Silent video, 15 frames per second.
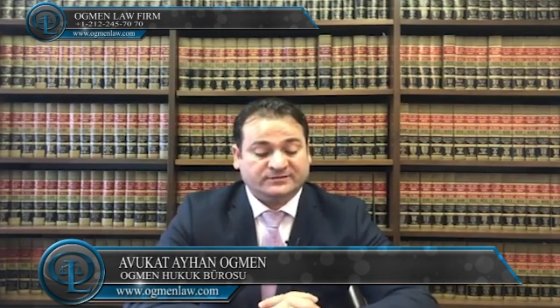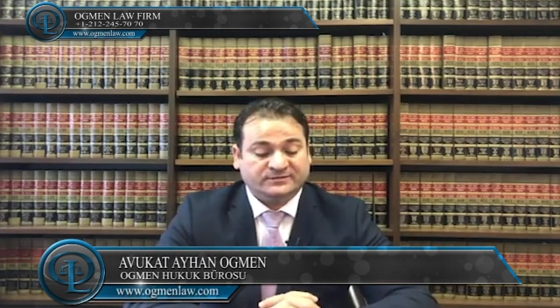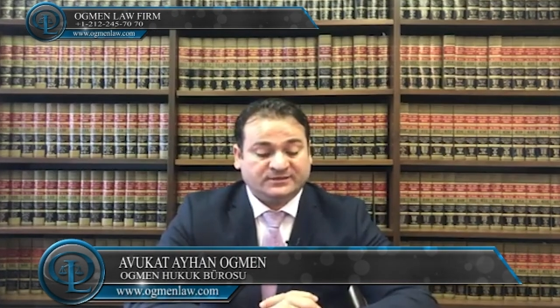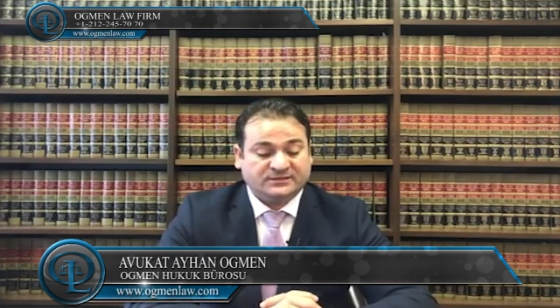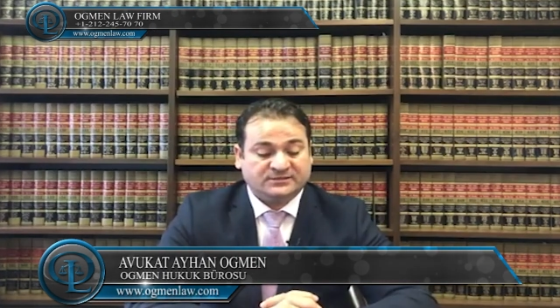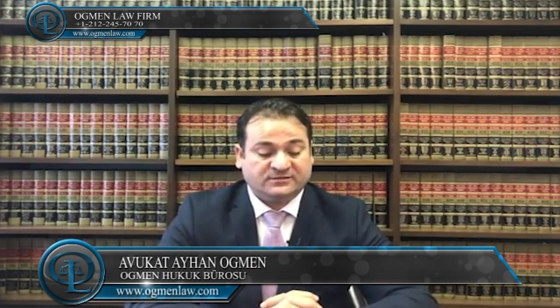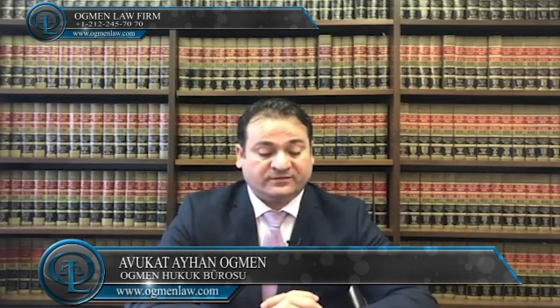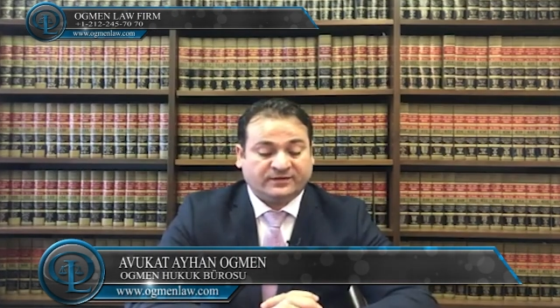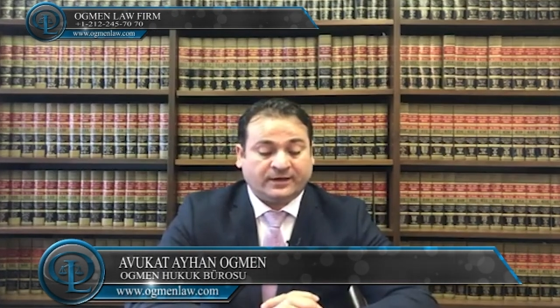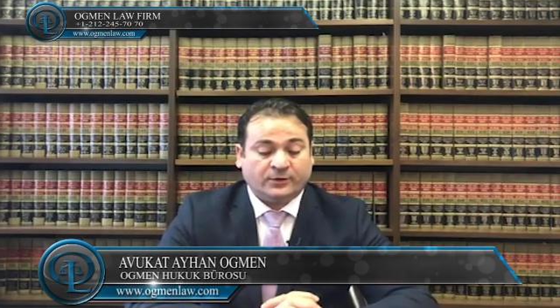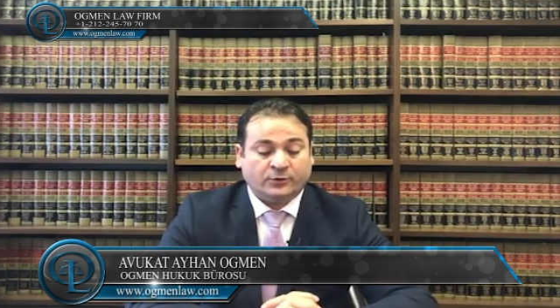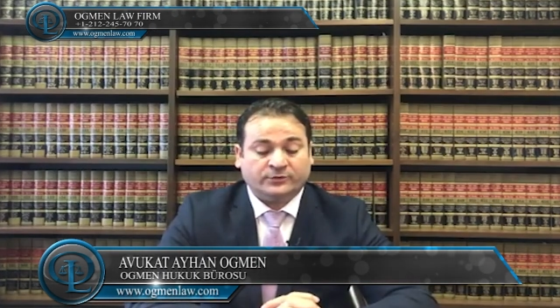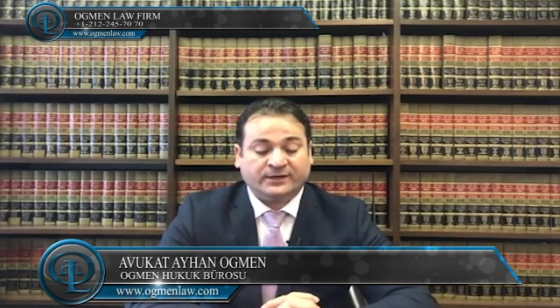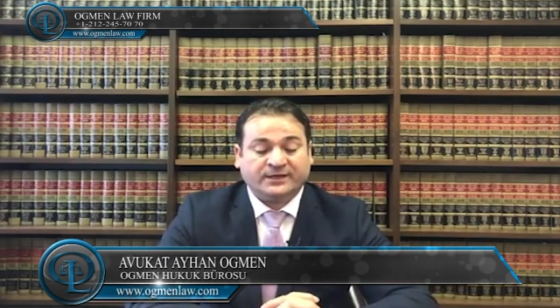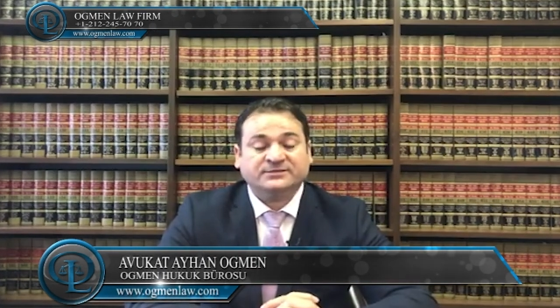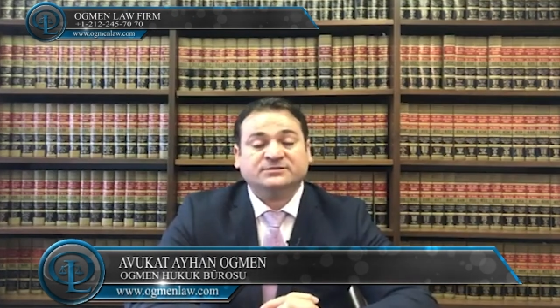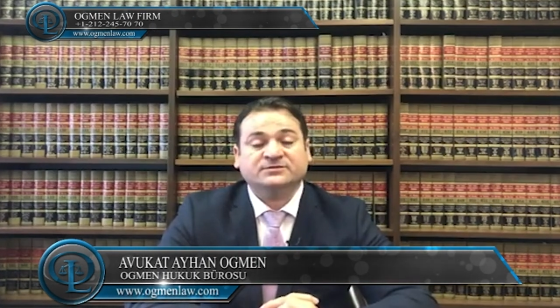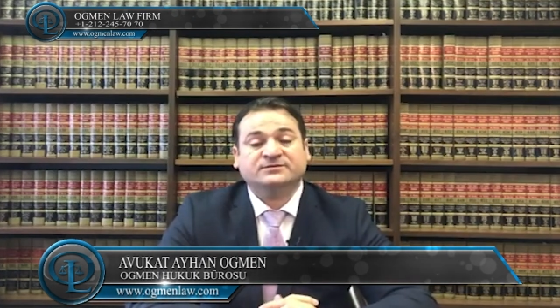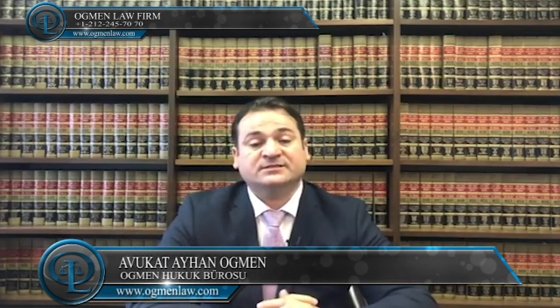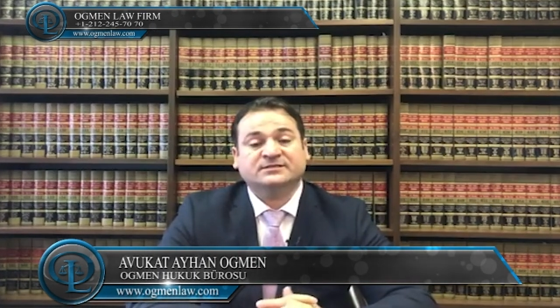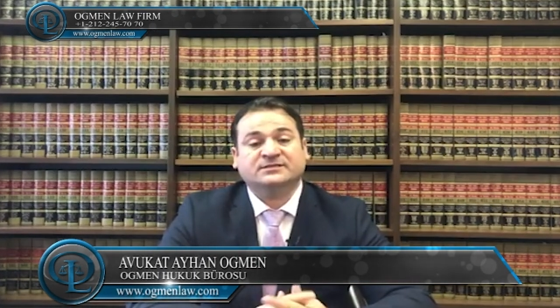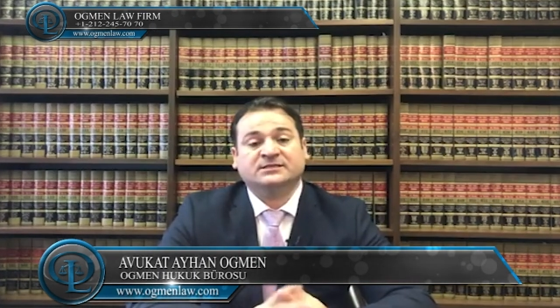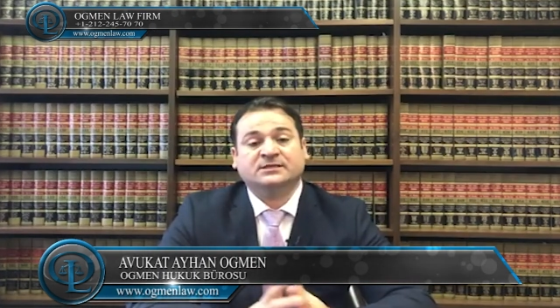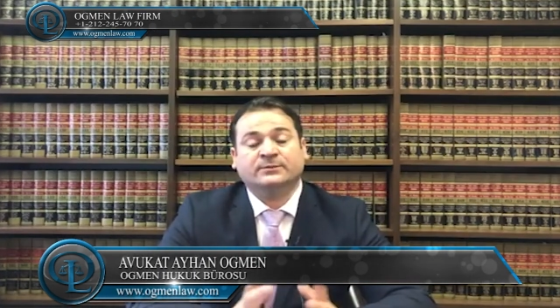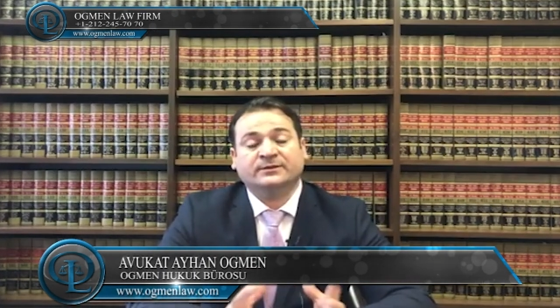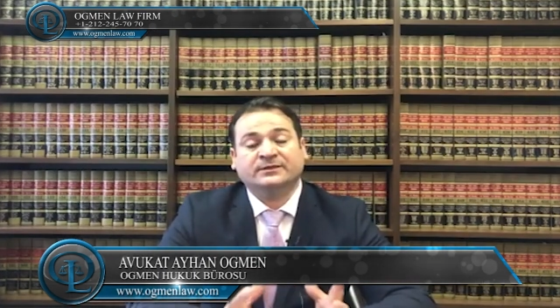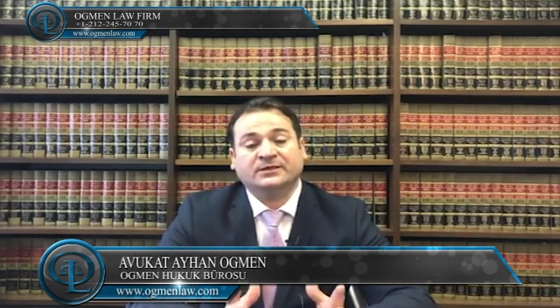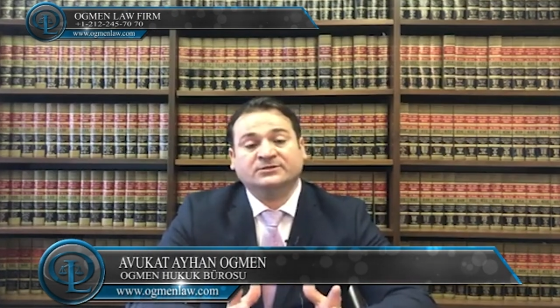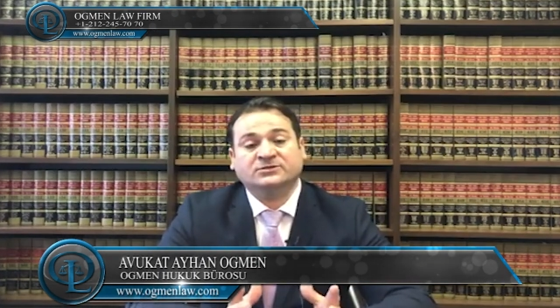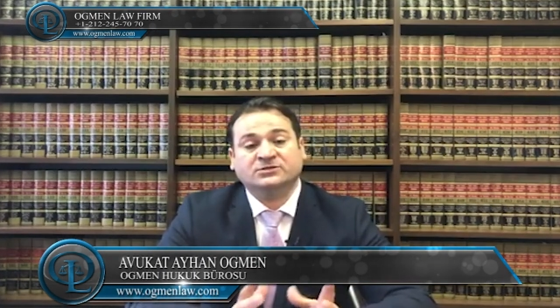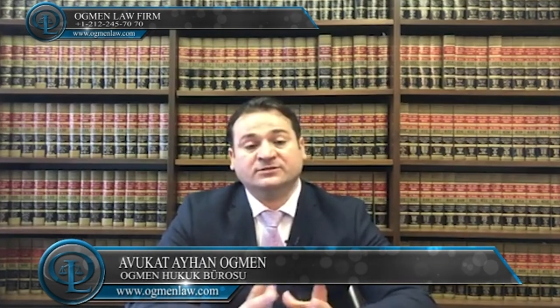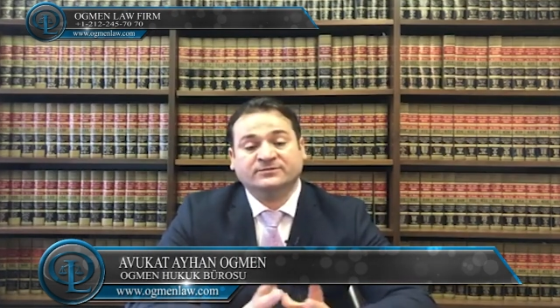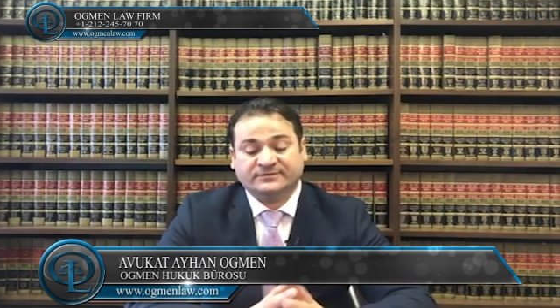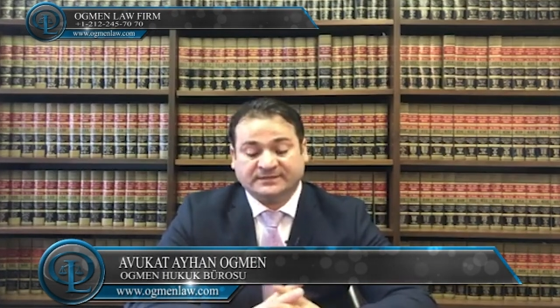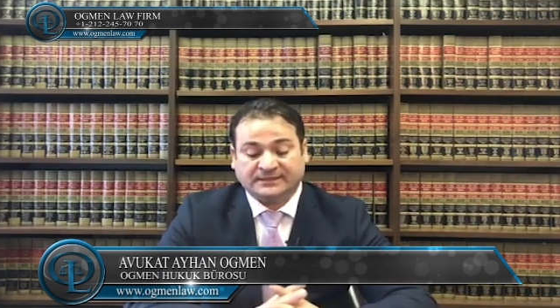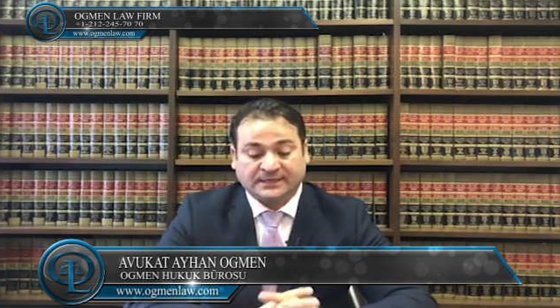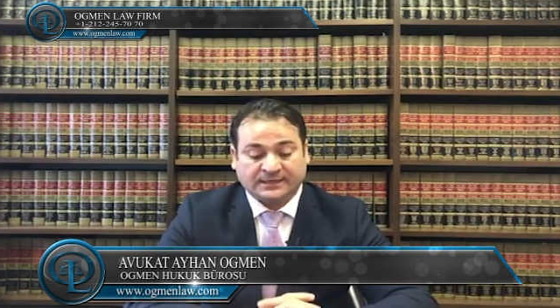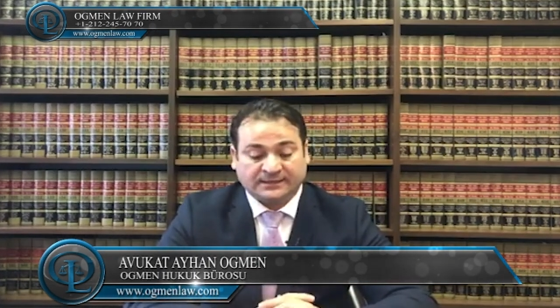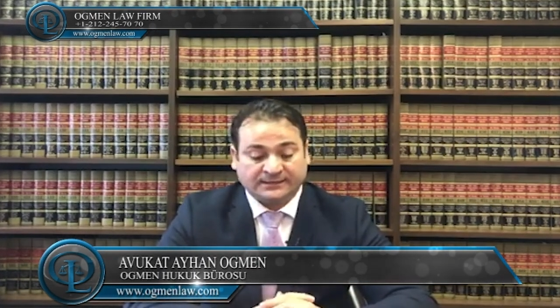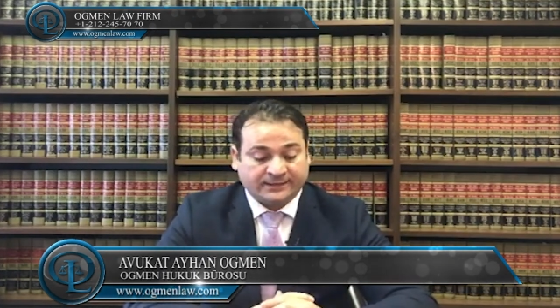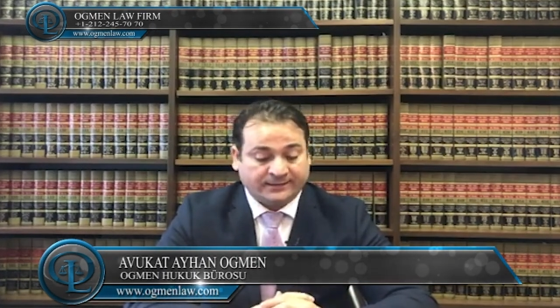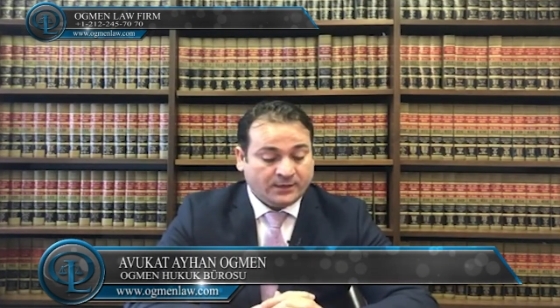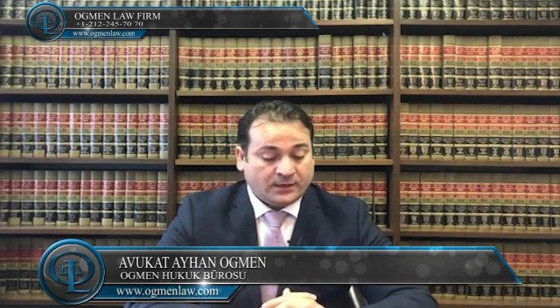vizesi veya öğrenci vizesi gibi geçici vizelerle